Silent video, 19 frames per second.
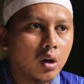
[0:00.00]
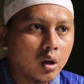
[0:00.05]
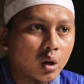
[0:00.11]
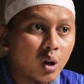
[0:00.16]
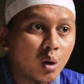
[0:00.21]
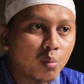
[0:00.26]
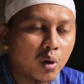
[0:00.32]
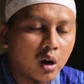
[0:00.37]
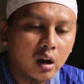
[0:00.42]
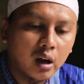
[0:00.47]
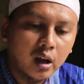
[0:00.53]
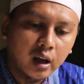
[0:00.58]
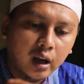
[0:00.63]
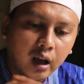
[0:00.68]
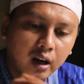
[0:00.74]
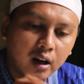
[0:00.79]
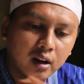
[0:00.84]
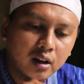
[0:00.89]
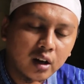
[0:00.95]
Kenapa?
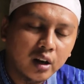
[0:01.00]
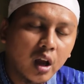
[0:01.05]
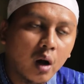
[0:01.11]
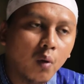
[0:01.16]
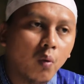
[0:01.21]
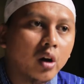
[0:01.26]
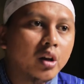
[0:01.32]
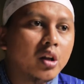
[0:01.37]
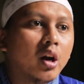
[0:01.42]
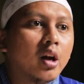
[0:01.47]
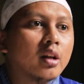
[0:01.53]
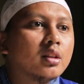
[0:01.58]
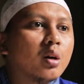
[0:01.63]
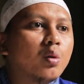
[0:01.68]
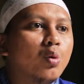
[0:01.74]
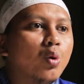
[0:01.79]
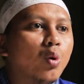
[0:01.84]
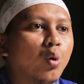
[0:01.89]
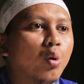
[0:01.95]
Karena dari awal dia nggak
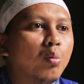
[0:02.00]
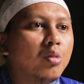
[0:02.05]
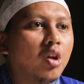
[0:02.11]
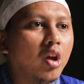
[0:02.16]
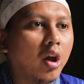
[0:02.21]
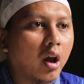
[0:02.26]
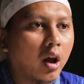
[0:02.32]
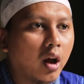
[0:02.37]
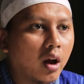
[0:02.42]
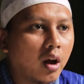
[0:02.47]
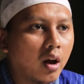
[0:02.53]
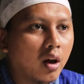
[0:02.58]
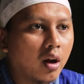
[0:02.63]
tahu hukumnya.